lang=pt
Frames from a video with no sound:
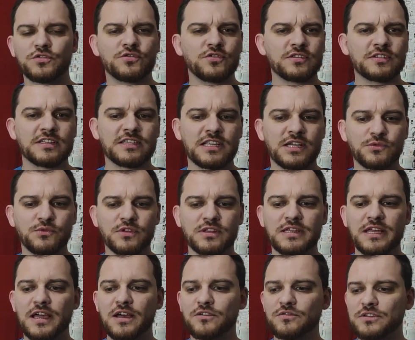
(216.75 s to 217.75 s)
se você está no
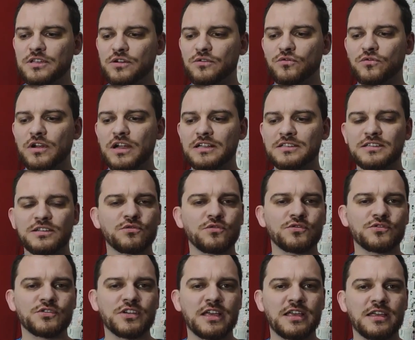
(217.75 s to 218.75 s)
hotel, está num lugar que você não
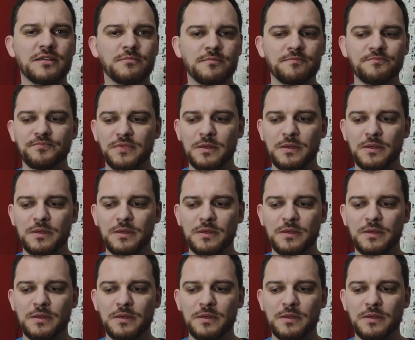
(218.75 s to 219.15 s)
consegue